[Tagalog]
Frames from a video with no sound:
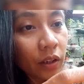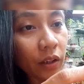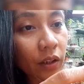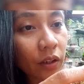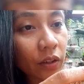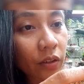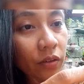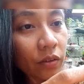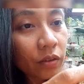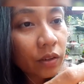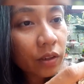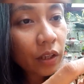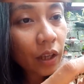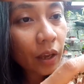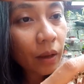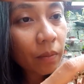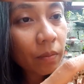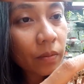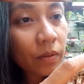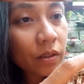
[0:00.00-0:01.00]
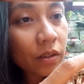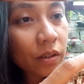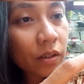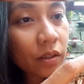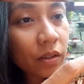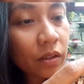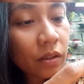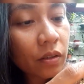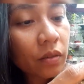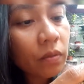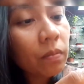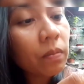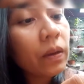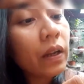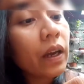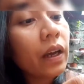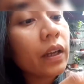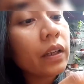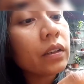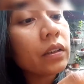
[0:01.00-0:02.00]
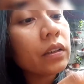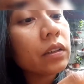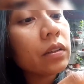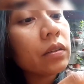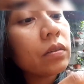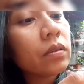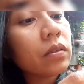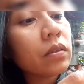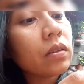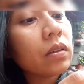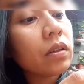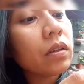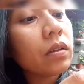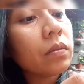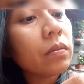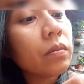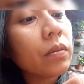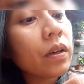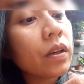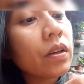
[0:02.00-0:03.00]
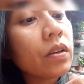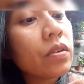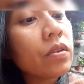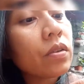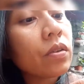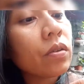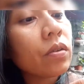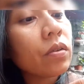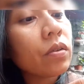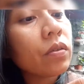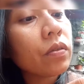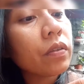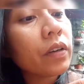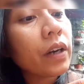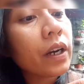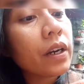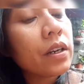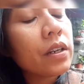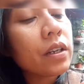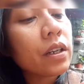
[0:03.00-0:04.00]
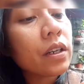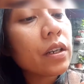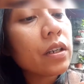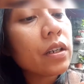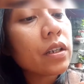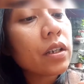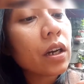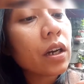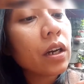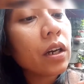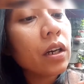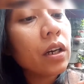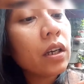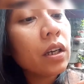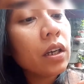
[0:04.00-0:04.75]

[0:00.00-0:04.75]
Yan yung stems ng plant medyo fragile siya.